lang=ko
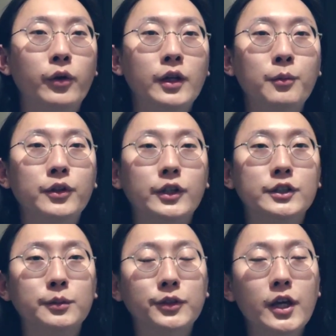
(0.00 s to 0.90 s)
왜냐면 이게
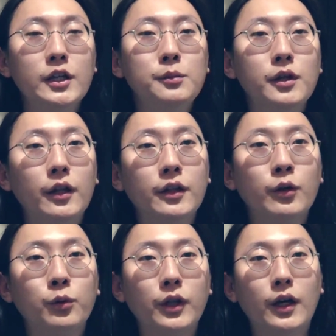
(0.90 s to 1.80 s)
지금 세금을 안
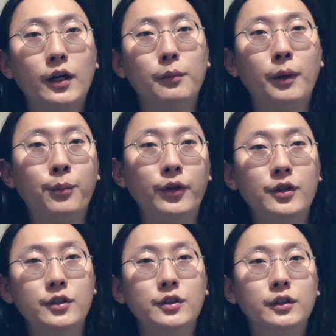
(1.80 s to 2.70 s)
떼고 다 백
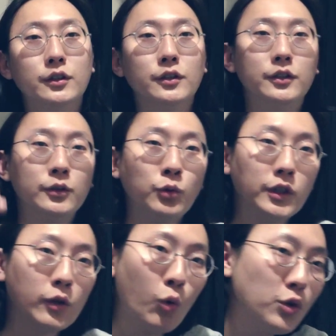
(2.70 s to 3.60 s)
퍼센트
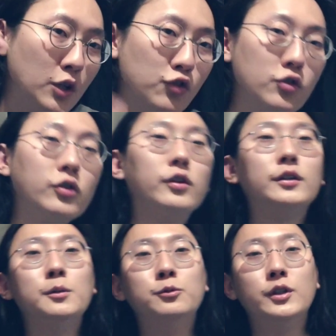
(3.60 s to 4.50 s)
통장에 꽂아주는
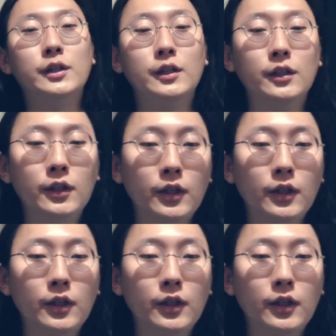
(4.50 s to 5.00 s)
거기 때문에,